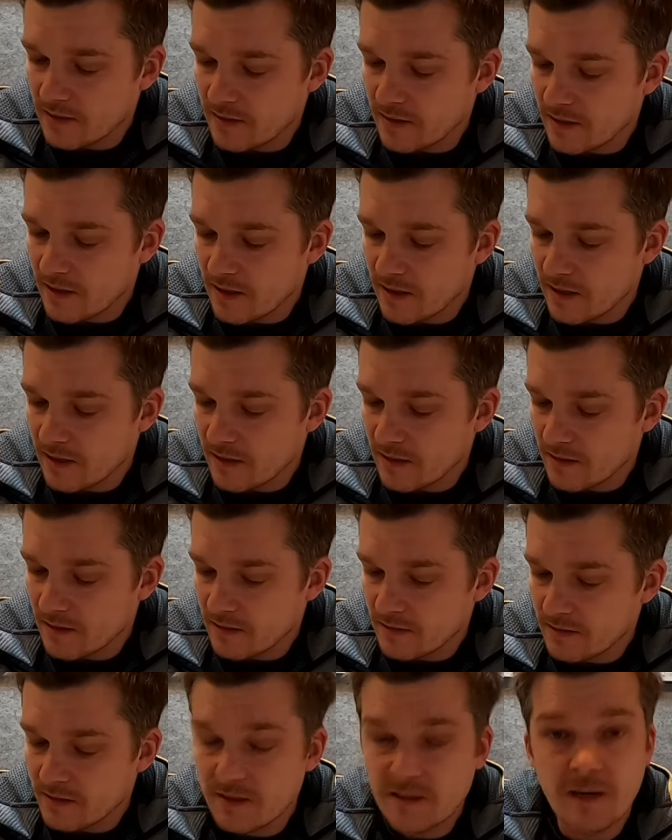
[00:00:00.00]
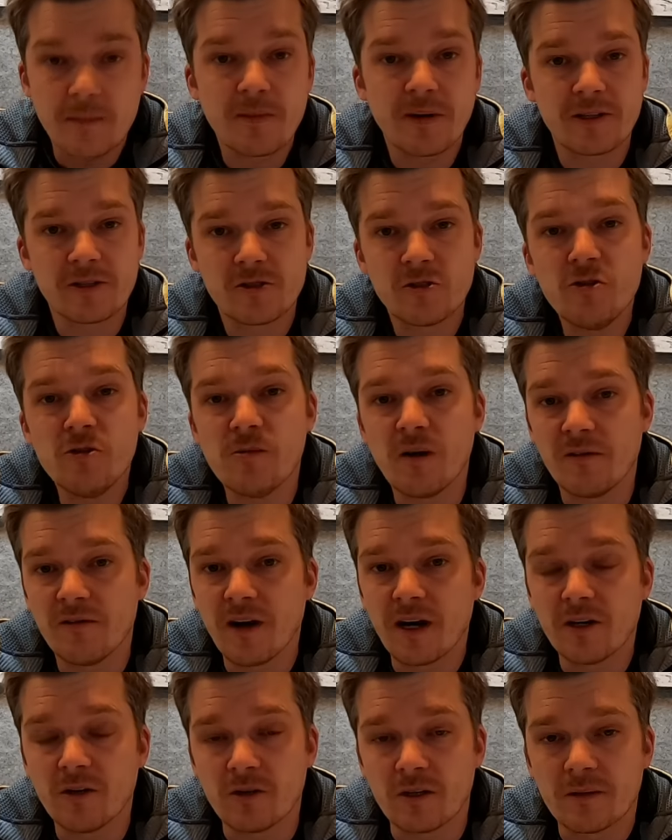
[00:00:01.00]
der, die
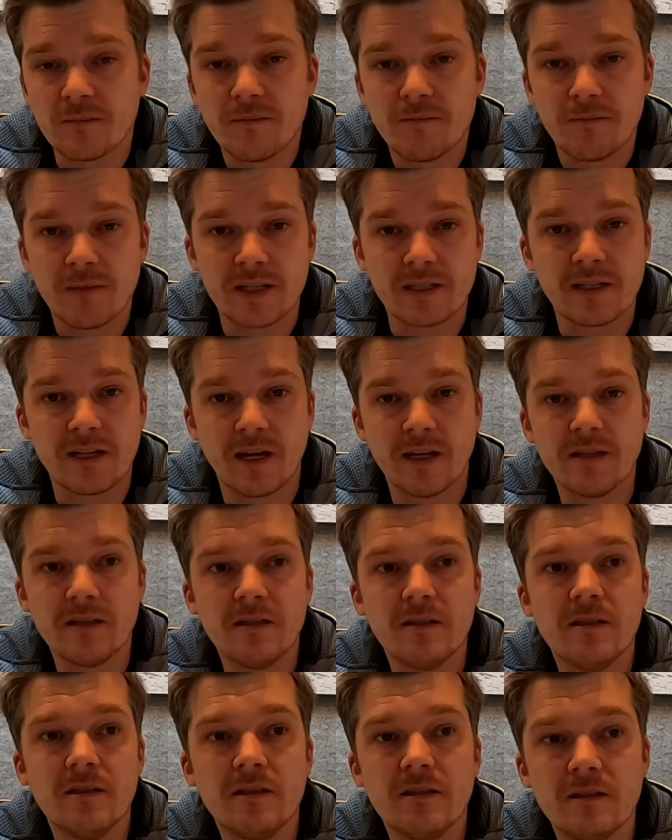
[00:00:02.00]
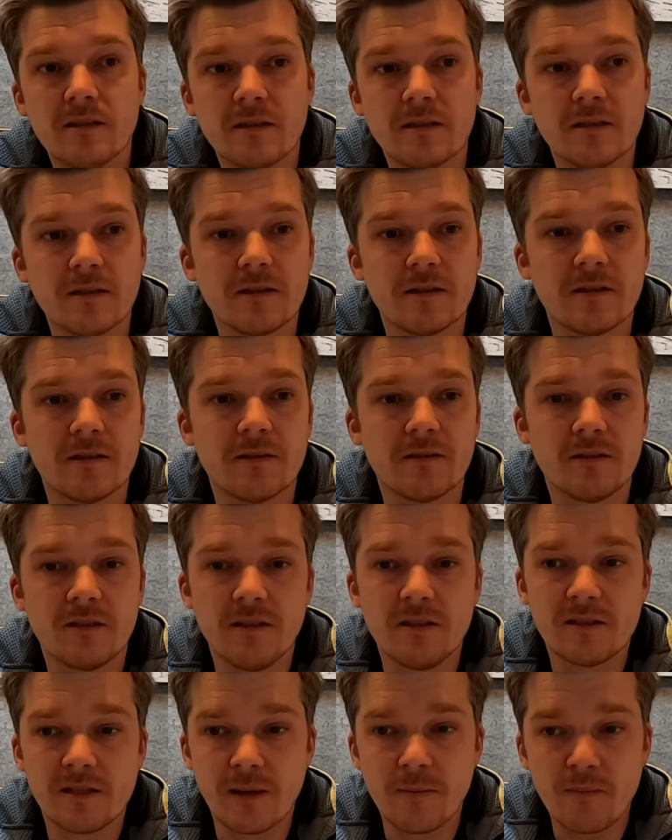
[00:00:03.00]
Temperaturüberwachung. Man kann
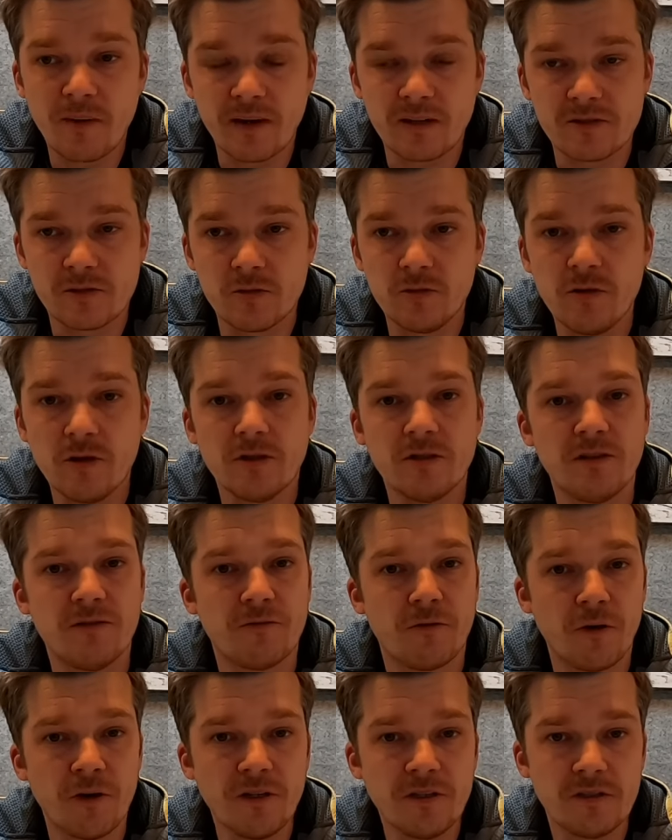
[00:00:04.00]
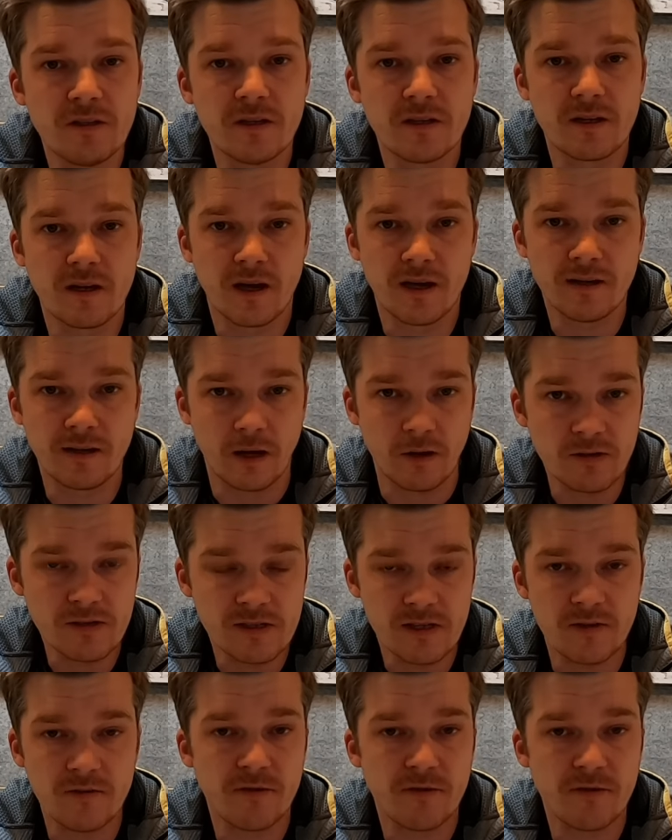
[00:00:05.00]
die Temperatur und die Feuchtigkeit aus der